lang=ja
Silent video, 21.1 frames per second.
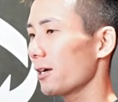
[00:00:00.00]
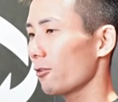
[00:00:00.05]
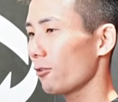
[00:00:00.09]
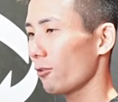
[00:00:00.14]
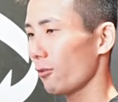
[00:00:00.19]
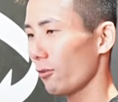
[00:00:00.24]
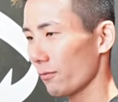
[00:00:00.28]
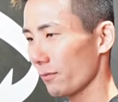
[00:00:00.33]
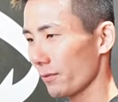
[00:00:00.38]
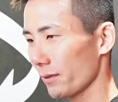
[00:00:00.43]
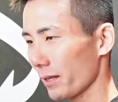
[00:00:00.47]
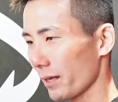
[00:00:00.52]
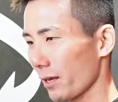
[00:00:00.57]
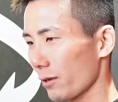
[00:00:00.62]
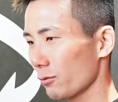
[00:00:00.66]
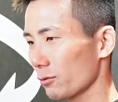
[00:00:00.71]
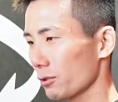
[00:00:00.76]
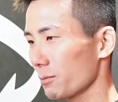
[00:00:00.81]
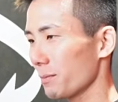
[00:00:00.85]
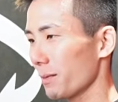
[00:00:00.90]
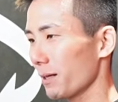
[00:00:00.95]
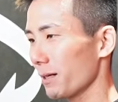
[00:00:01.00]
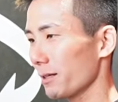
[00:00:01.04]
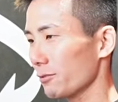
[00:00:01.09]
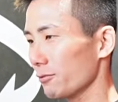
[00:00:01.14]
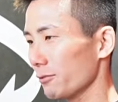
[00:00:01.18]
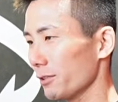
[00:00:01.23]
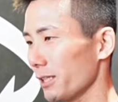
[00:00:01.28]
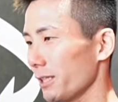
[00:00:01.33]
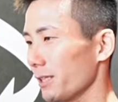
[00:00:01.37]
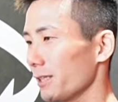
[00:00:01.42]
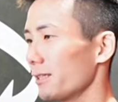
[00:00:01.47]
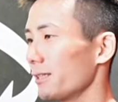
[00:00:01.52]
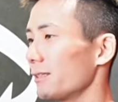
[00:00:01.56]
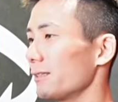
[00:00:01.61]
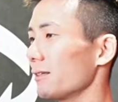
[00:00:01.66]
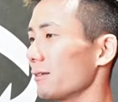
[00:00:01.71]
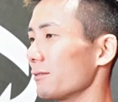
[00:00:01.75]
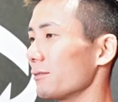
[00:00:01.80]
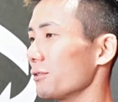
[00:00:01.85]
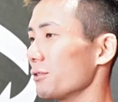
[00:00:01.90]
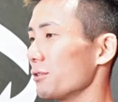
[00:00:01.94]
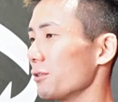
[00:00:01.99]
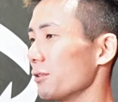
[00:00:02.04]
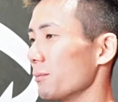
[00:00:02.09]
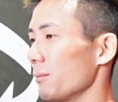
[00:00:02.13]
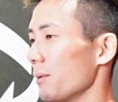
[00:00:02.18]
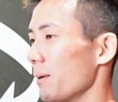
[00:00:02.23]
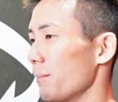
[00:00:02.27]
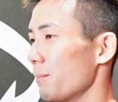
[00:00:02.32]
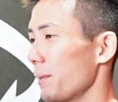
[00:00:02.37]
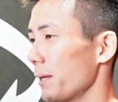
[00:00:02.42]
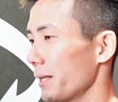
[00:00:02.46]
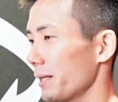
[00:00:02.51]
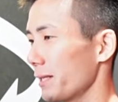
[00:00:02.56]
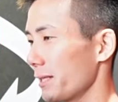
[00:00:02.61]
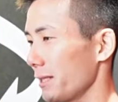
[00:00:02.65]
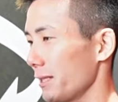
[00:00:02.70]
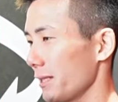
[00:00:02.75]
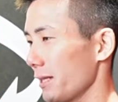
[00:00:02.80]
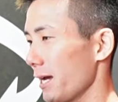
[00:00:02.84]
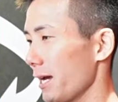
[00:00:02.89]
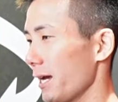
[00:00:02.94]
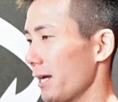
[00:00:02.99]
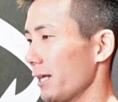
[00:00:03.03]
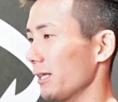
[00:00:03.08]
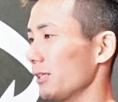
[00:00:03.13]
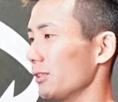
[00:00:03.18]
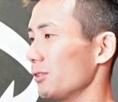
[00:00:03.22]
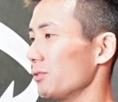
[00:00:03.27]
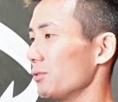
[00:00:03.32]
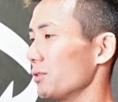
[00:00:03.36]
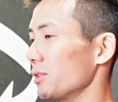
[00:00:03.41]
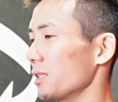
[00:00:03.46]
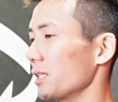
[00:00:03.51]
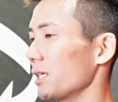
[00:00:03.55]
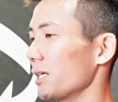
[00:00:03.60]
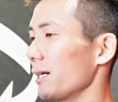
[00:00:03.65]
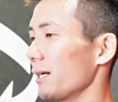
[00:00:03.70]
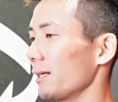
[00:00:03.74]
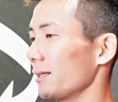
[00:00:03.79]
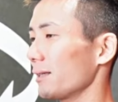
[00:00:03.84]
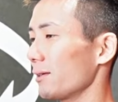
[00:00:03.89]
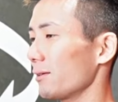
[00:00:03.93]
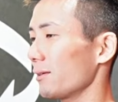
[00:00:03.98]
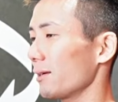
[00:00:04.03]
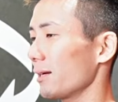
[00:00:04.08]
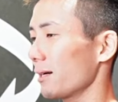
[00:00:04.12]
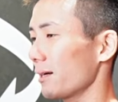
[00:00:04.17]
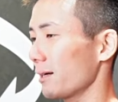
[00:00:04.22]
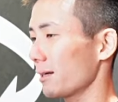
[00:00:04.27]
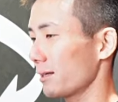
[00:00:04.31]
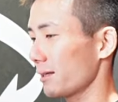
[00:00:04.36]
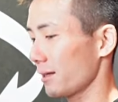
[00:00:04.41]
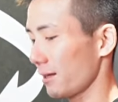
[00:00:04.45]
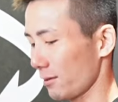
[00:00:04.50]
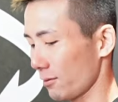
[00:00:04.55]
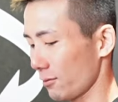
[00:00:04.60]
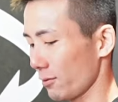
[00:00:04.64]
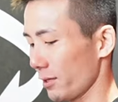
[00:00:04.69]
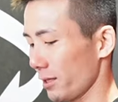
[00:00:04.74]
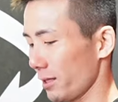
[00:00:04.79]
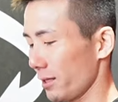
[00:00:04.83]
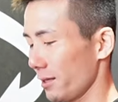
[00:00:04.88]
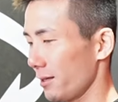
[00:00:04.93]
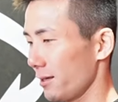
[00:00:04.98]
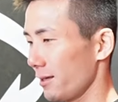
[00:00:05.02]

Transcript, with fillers: こんだけ骨盤グイーン切ってくるよりもやっぱり綺麗な中心があった方がかっこいい